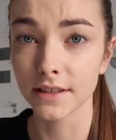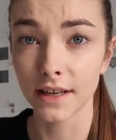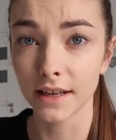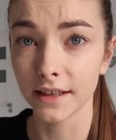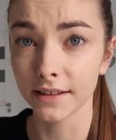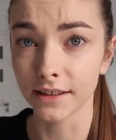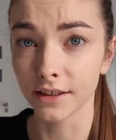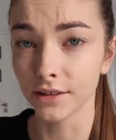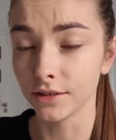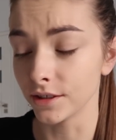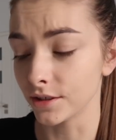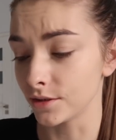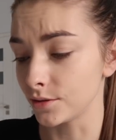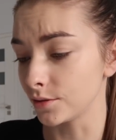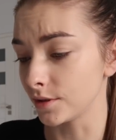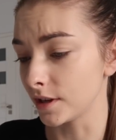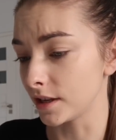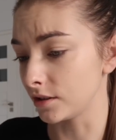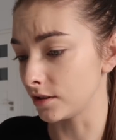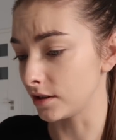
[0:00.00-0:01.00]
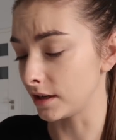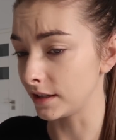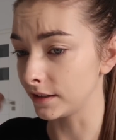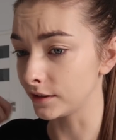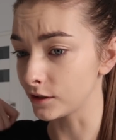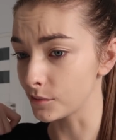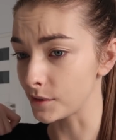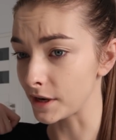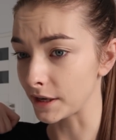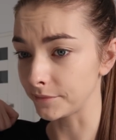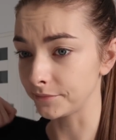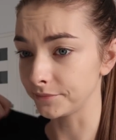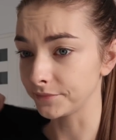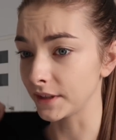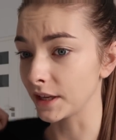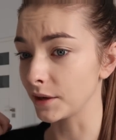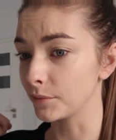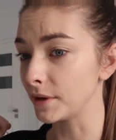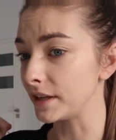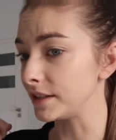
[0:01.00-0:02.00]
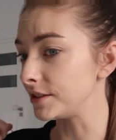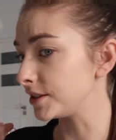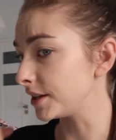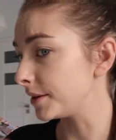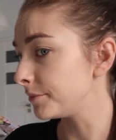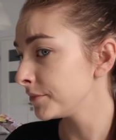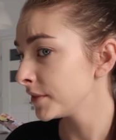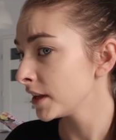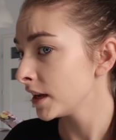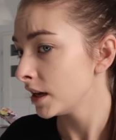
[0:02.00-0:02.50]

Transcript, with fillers: dalej tego nie czuję, no ale dobra, niech będzie.